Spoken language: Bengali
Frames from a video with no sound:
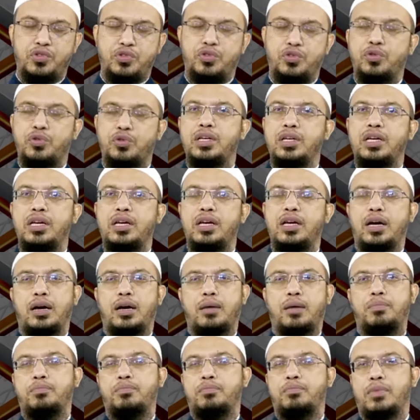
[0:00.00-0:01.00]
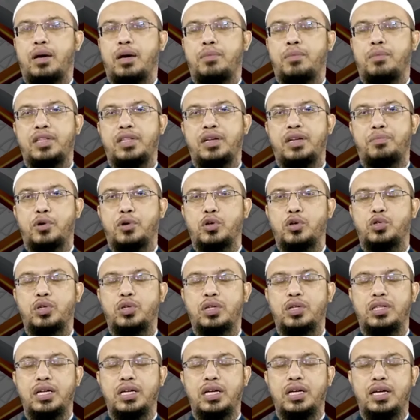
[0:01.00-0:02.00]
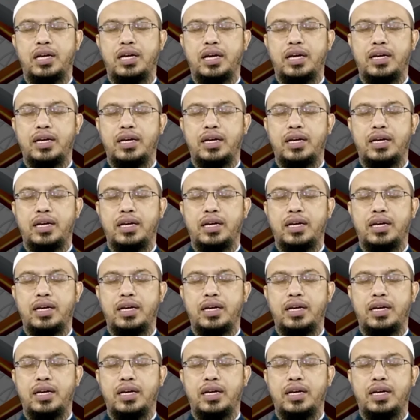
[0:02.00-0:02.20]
যদি আপনাদের প্রশ্নতে